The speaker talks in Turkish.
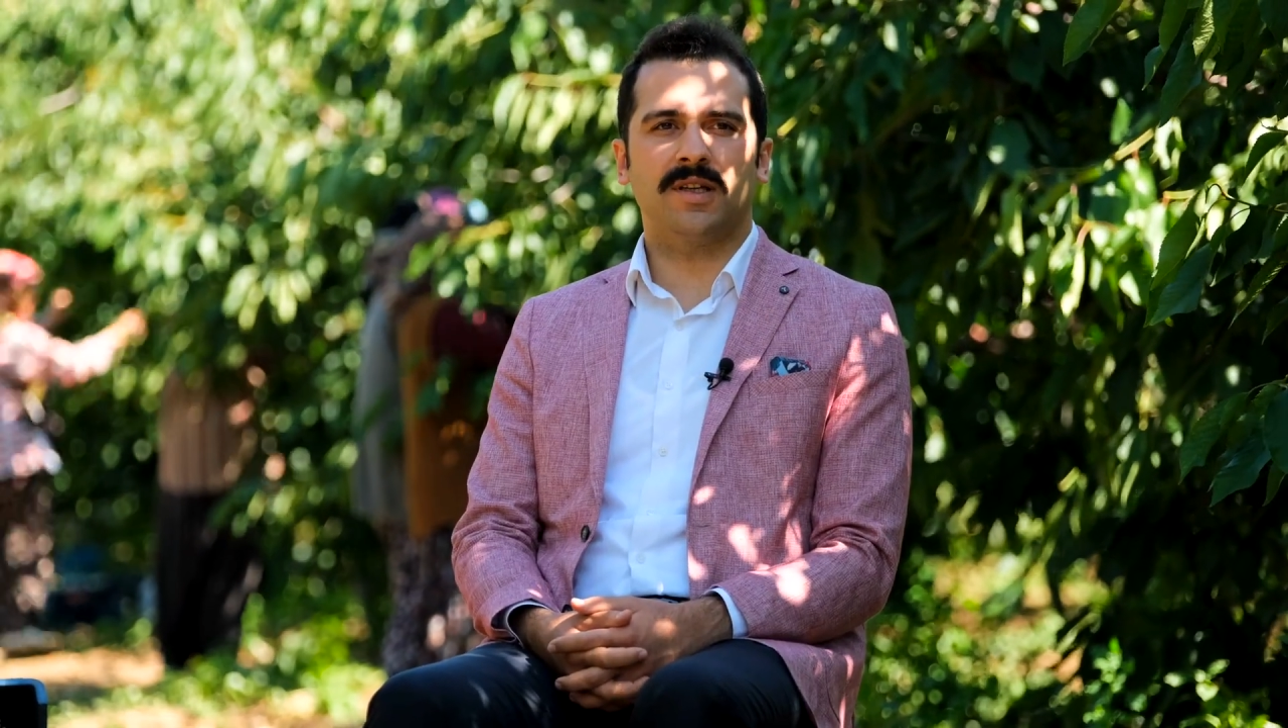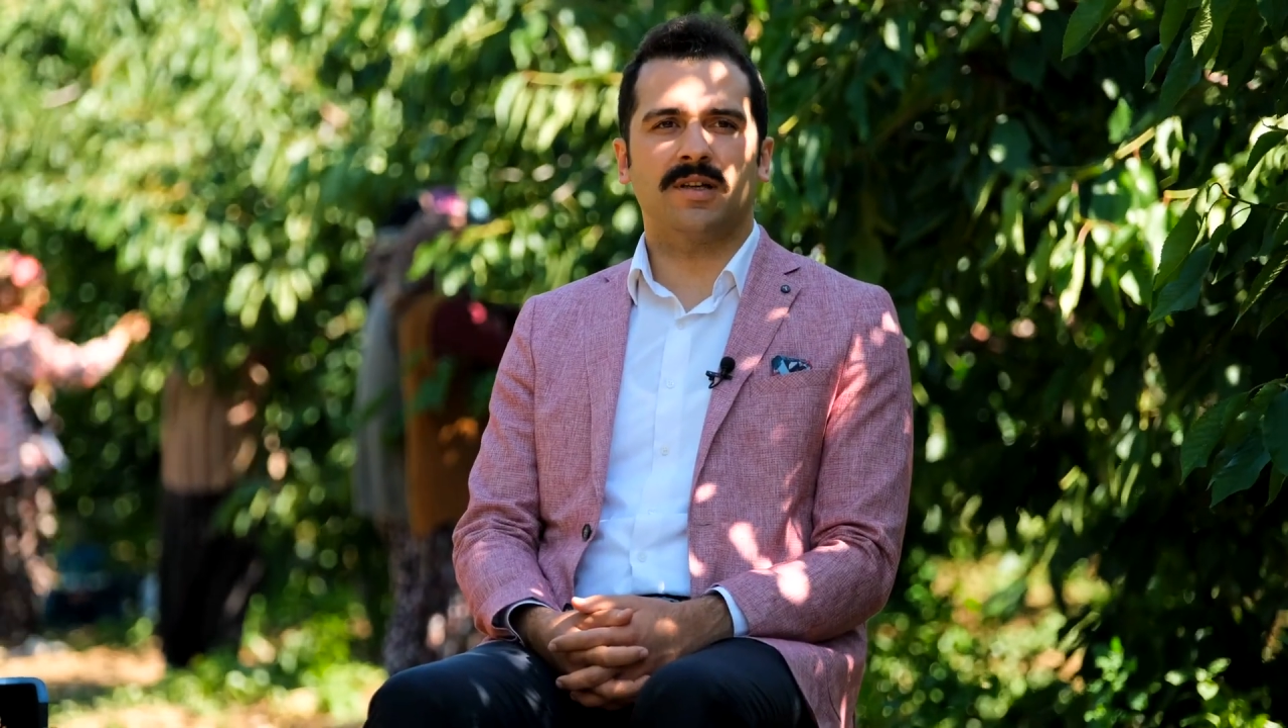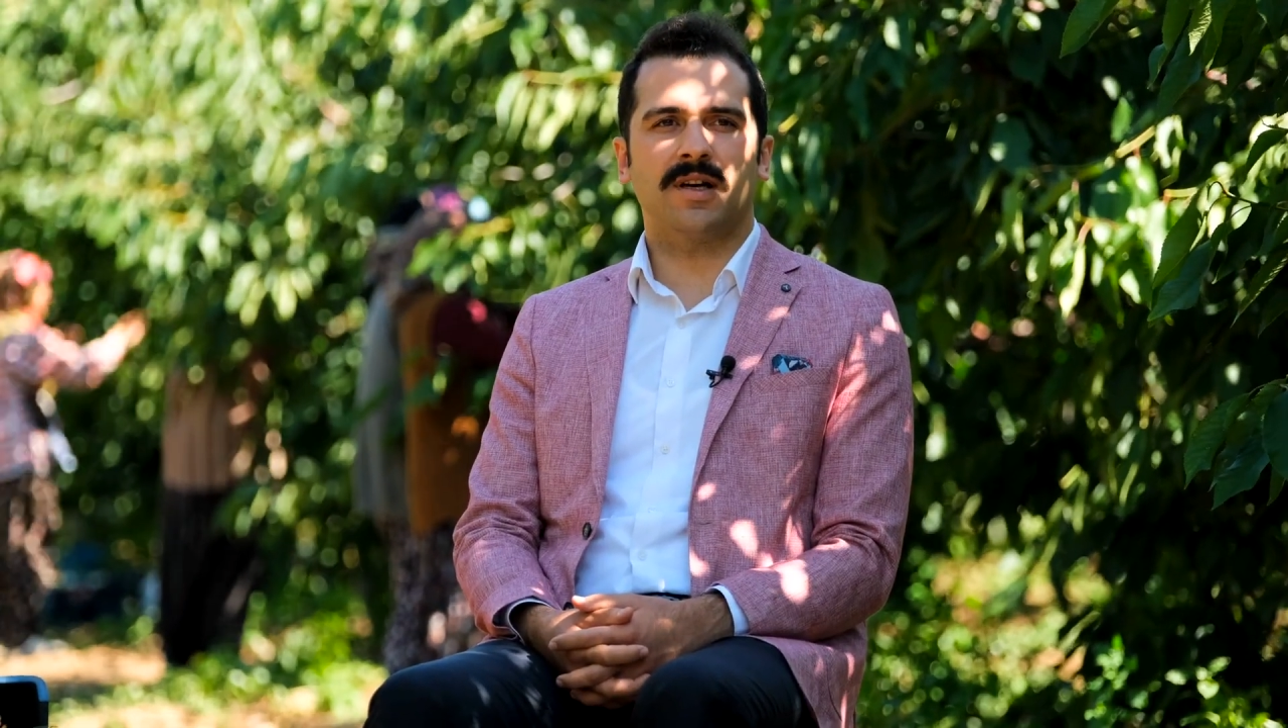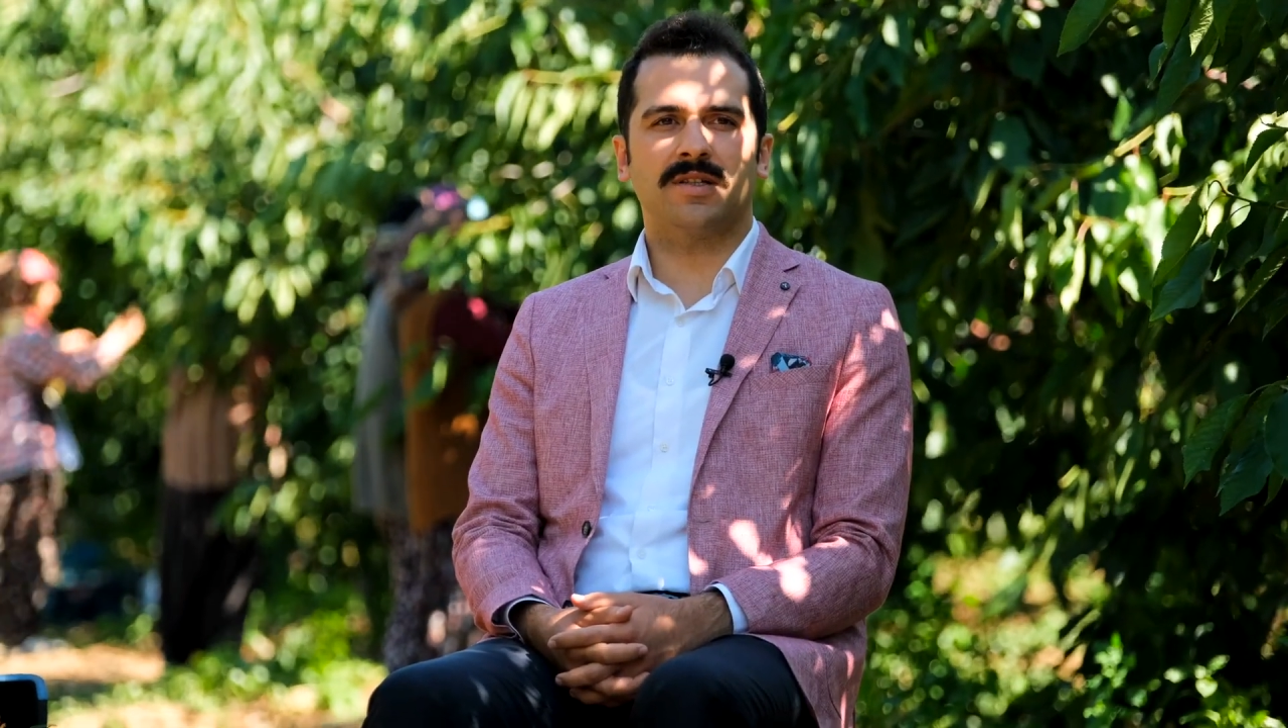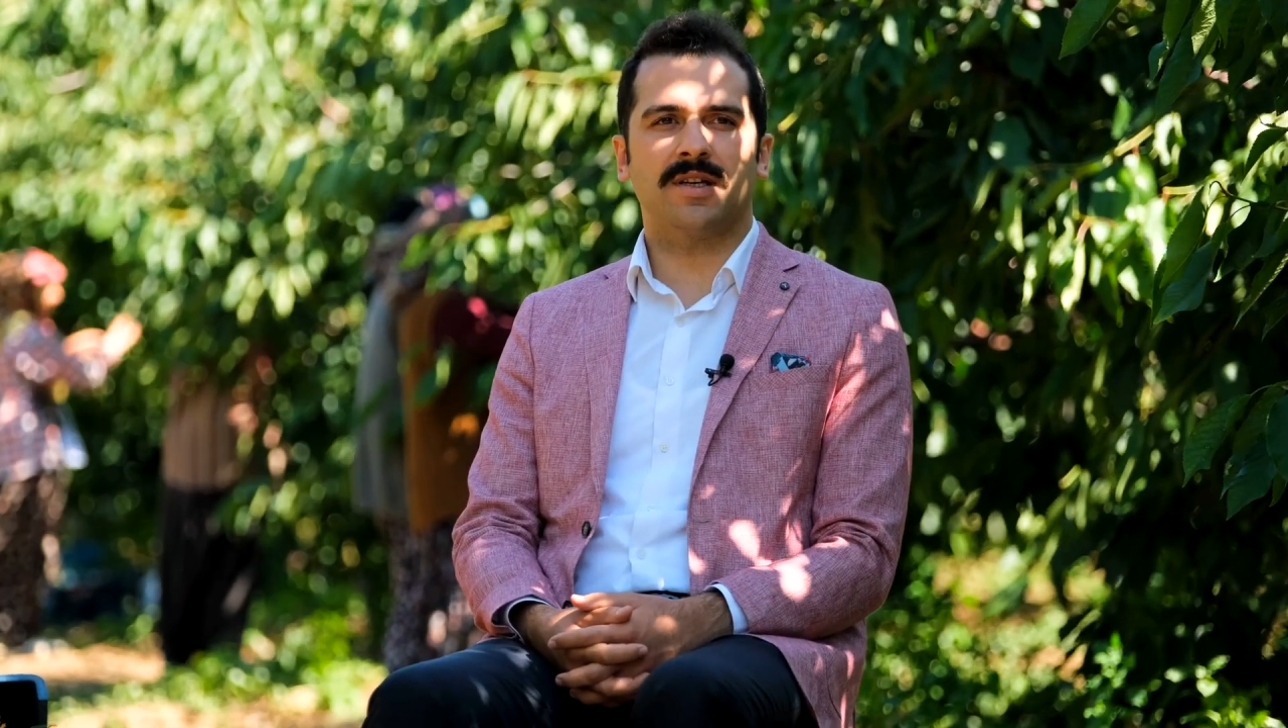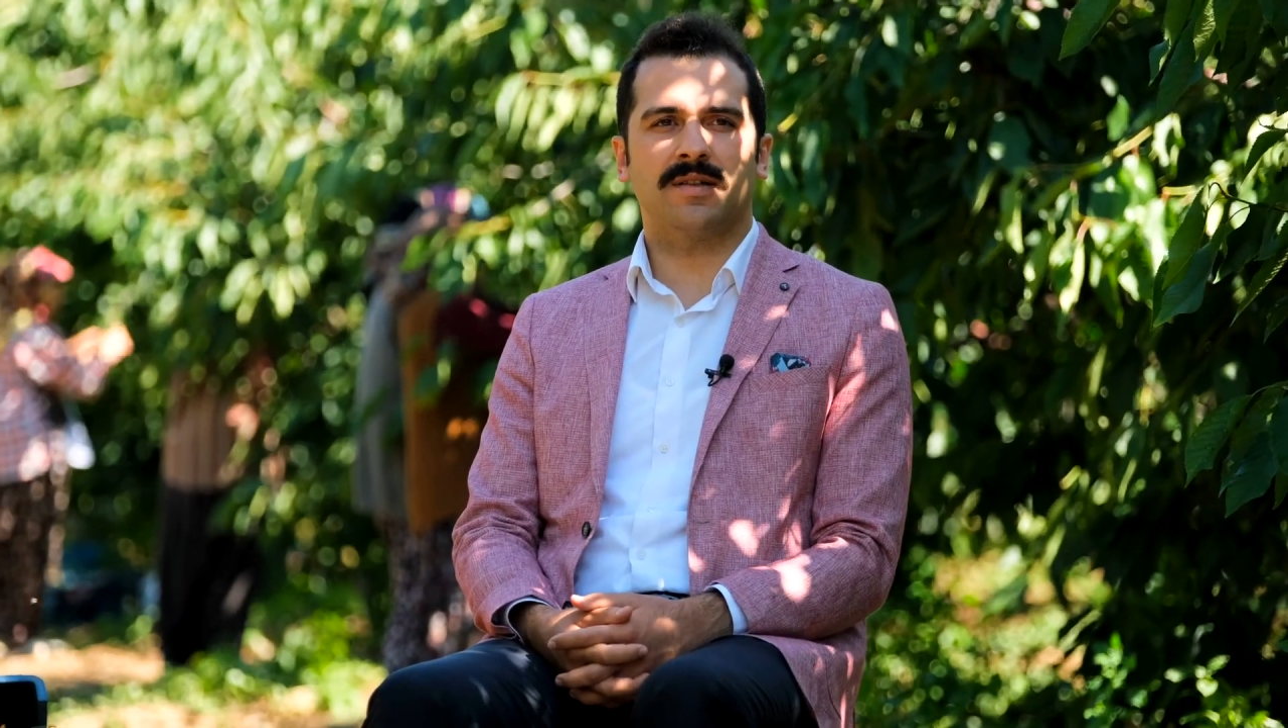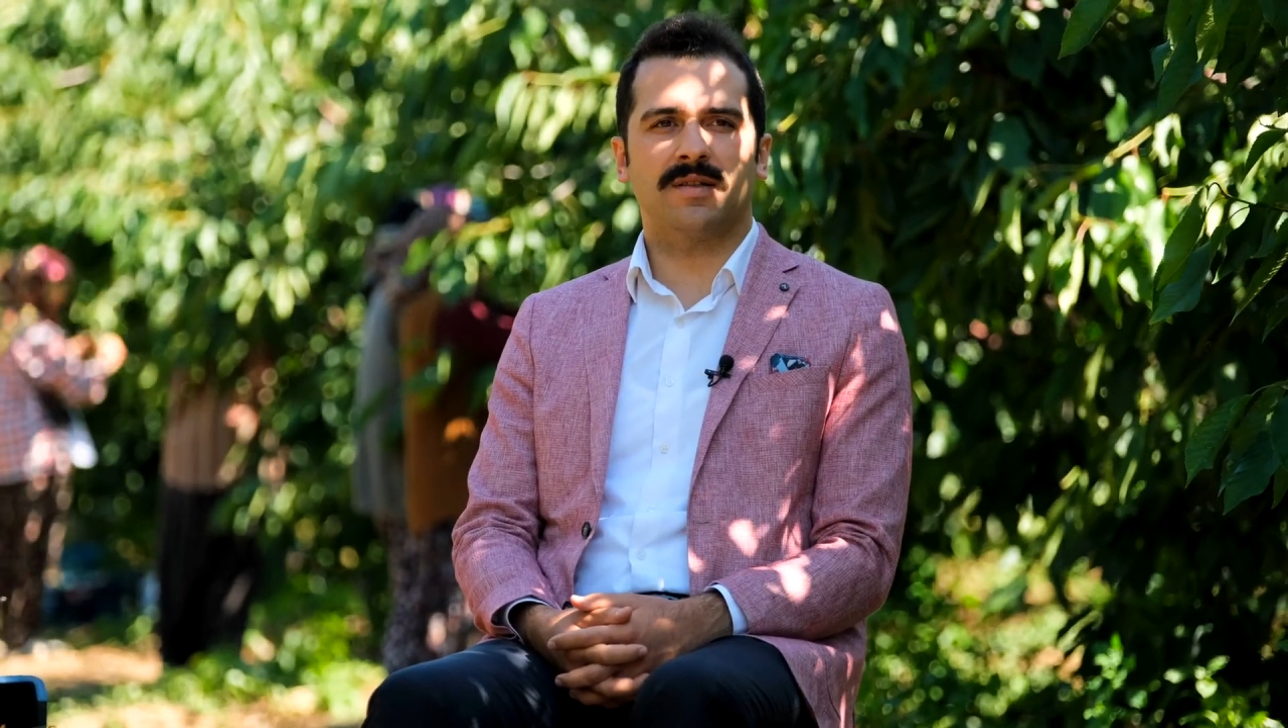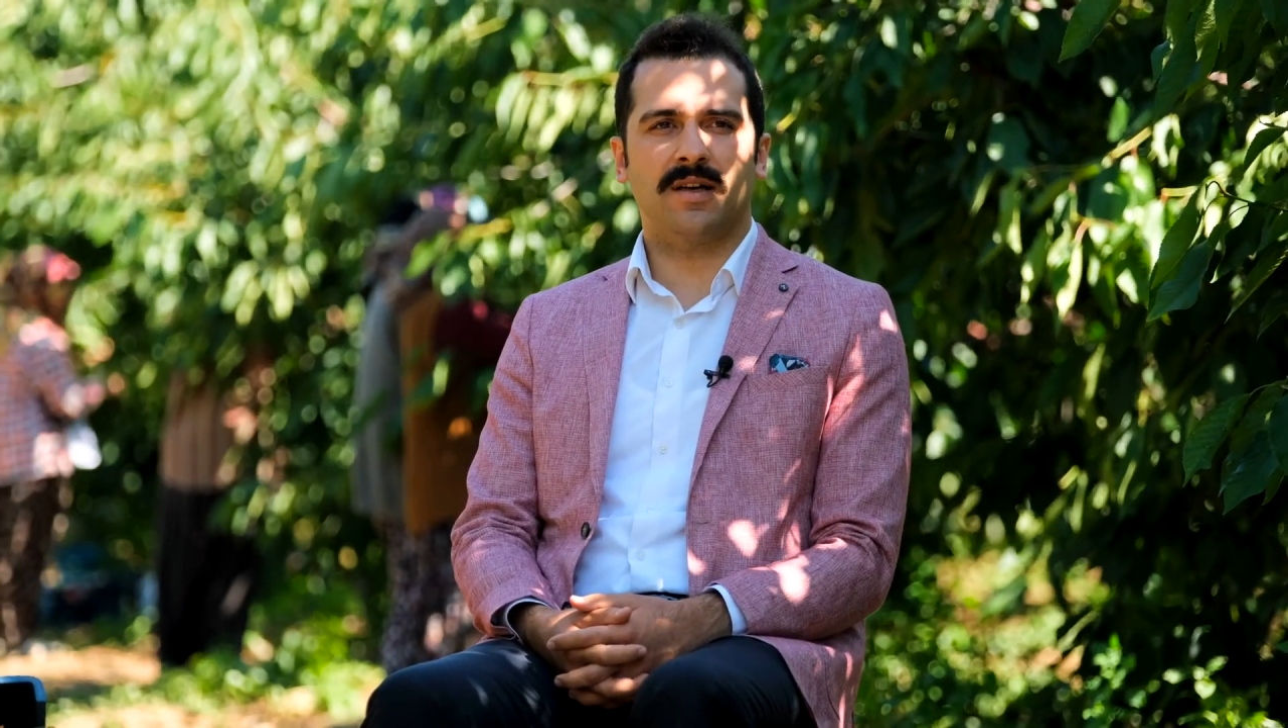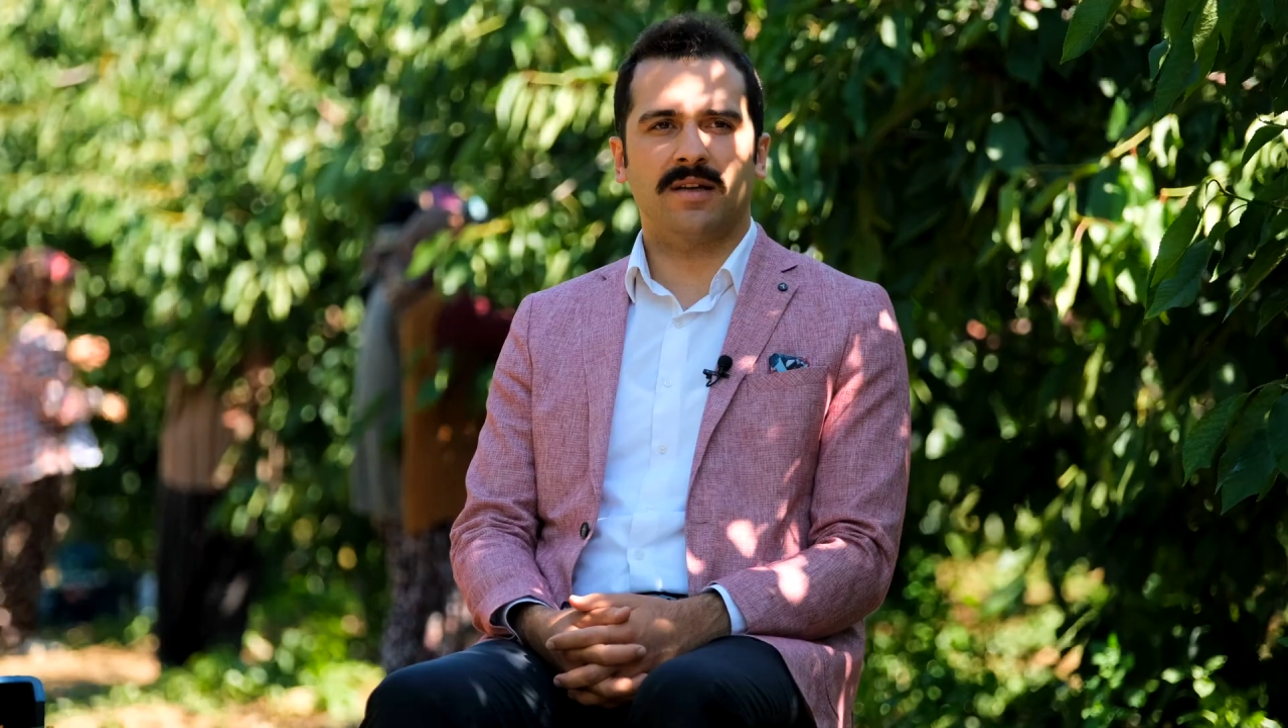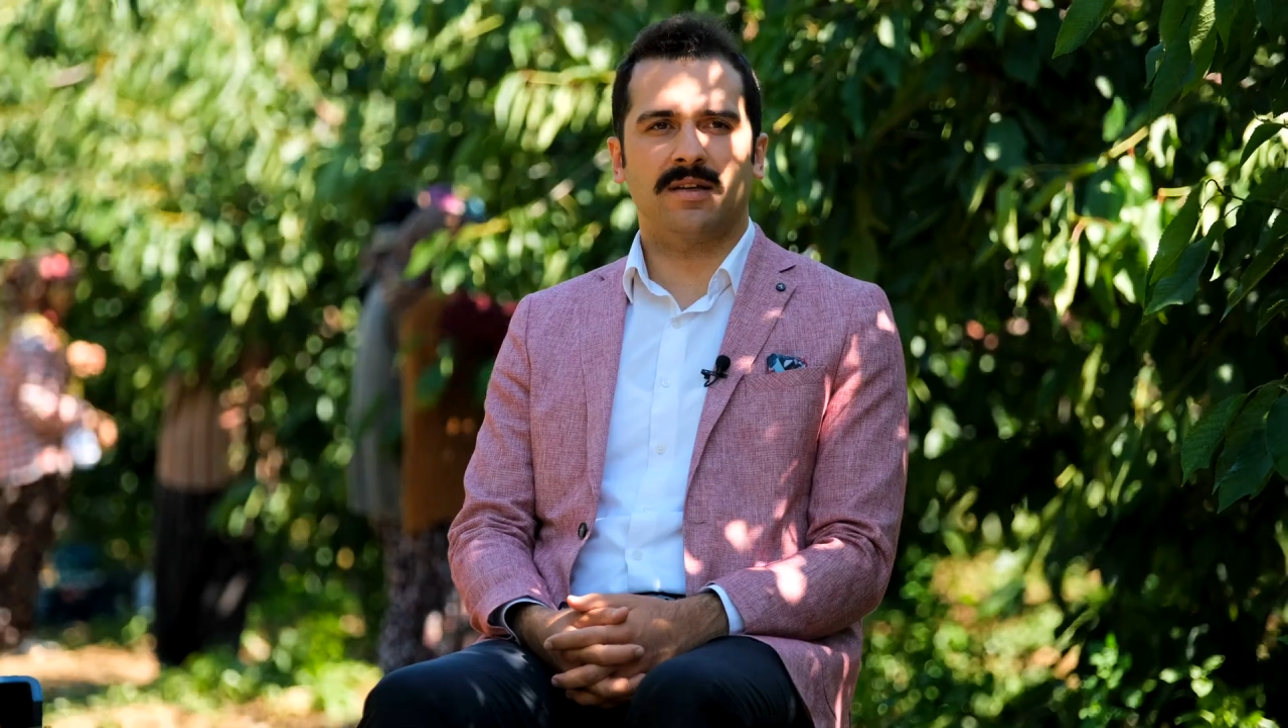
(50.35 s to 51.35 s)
ihracata